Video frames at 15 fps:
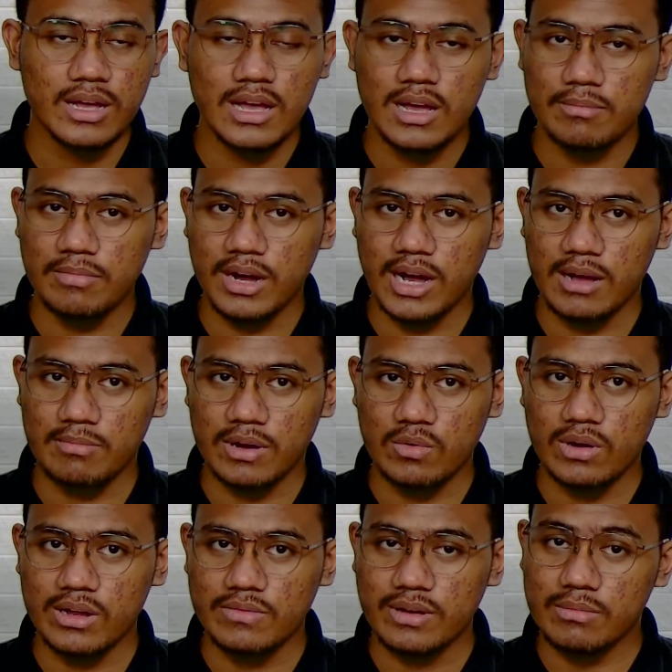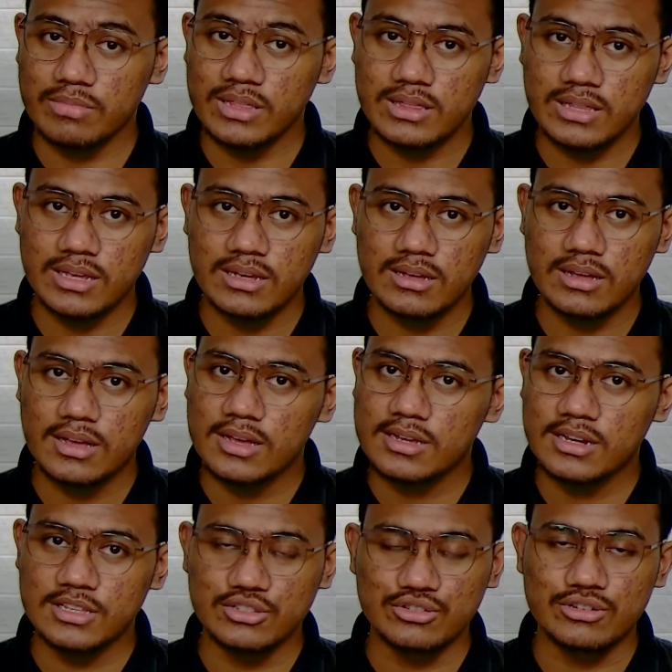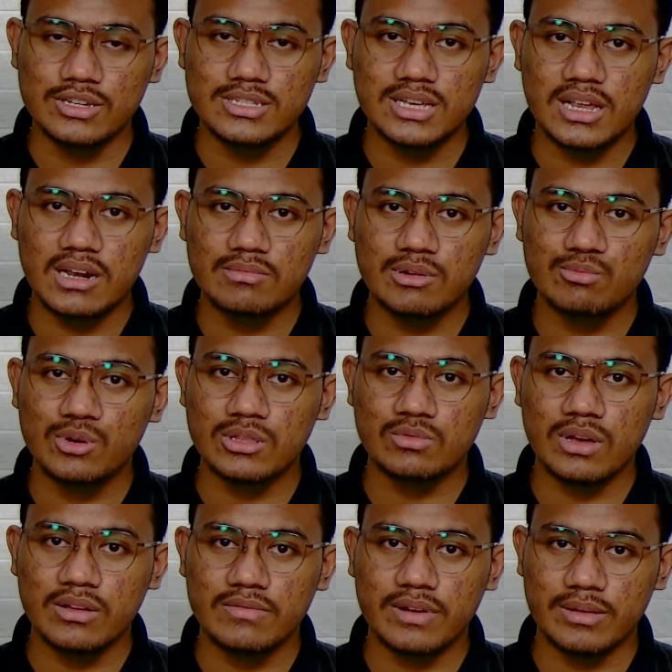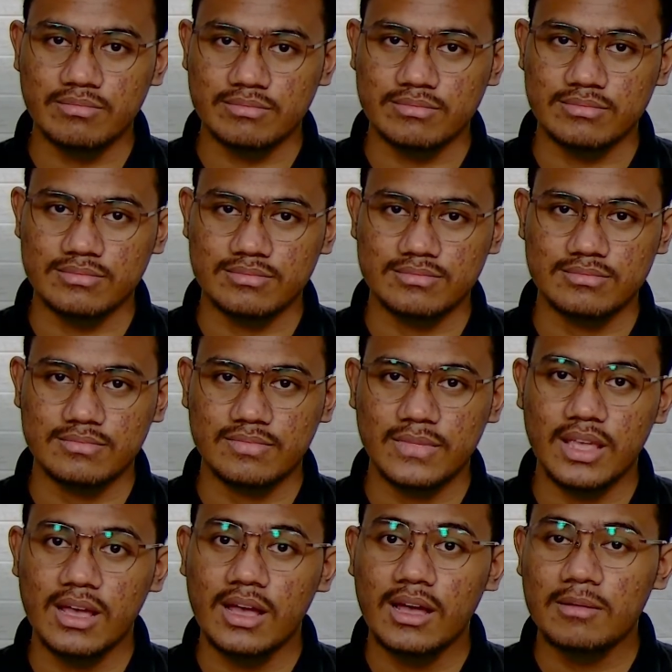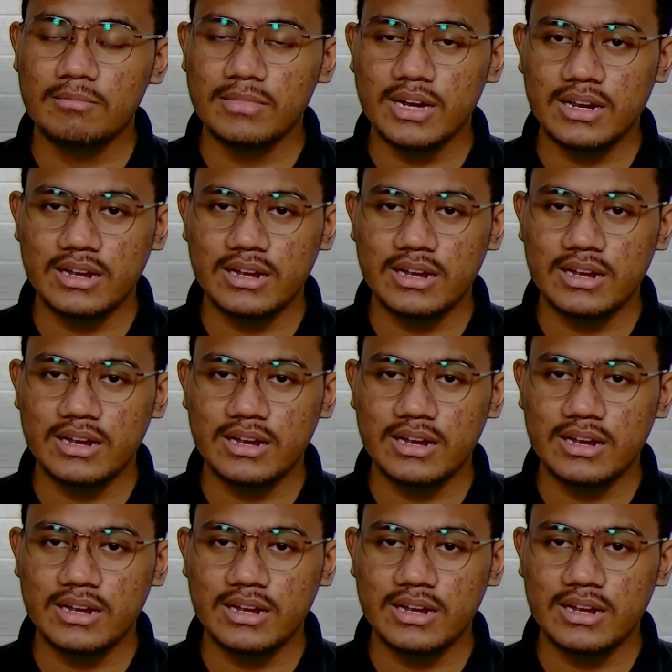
mengapa wireframe penting, dan juga cara membuat wireframe. Mari